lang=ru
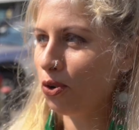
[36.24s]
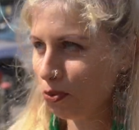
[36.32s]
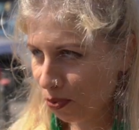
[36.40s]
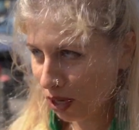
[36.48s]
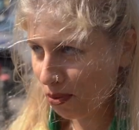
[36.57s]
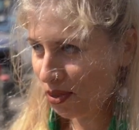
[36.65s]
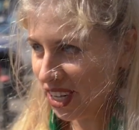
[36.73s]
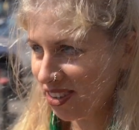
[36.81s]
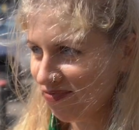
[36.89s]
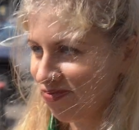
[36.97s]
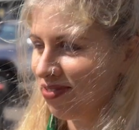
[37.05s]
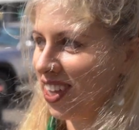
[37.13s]

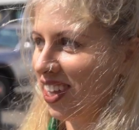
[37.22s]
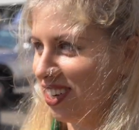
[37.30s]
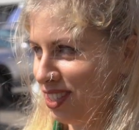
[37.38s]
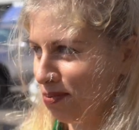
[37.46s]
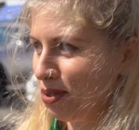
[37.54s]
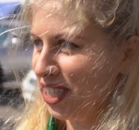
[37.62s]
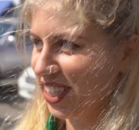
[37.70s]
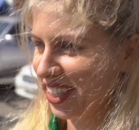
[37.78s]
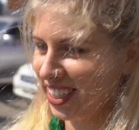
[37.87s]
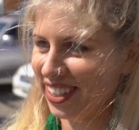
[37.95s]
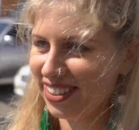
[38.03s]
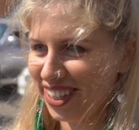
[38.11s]
Пробками
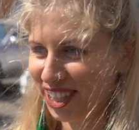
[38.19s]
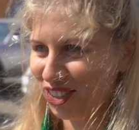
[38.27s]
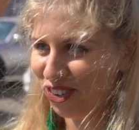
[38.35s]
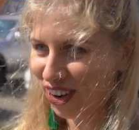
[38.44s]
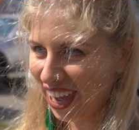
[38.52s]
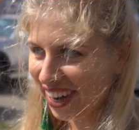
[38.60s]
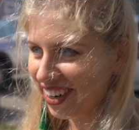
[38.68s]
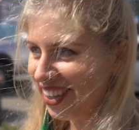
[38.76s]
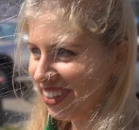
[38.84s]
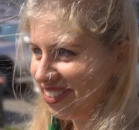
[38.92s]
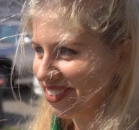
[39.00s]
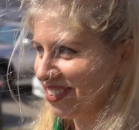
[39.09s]
разбиты
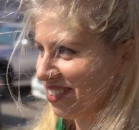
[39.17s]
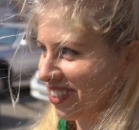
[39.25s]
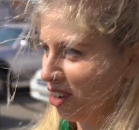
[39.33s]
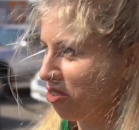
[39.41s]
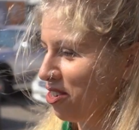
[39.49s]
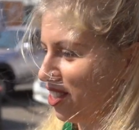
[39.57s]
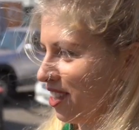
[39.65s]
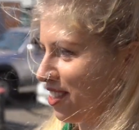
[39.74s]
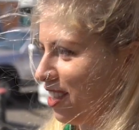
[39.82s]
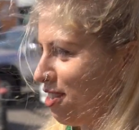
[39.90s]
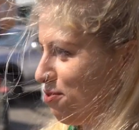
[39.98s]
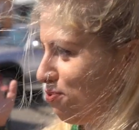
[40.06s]
тротуары, какой-то
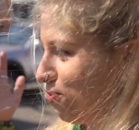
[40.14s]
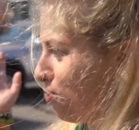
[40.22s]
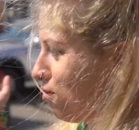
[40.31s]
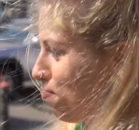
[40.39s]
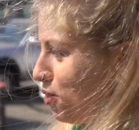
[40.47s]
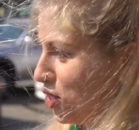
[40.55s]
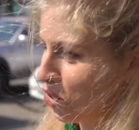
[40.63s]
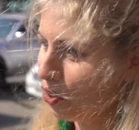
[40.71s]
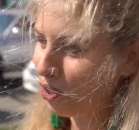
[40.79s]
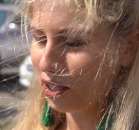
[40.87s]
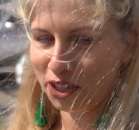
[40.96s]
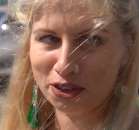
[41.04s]
тайфун
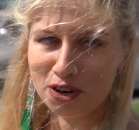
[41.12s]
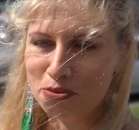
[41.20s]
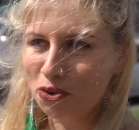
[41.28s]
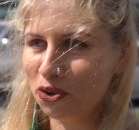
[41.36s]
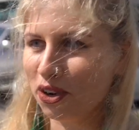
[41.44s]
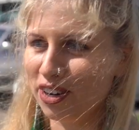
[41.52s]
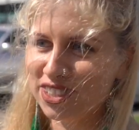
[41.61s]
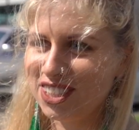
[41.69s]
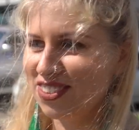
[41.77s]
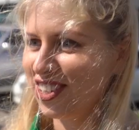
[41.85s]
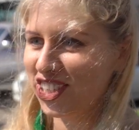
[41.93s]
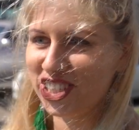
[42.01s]
пришел, к которому город
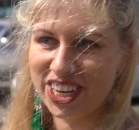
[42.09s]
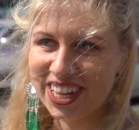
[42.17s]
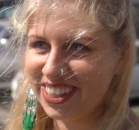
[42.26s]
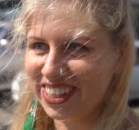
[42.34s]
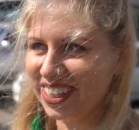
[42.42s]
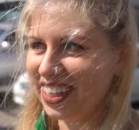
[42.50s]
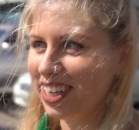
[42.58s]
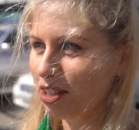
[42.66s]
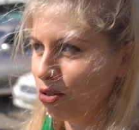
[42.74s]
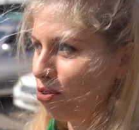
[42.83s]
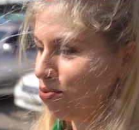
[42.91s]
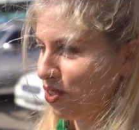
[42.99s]
совершенно не готов.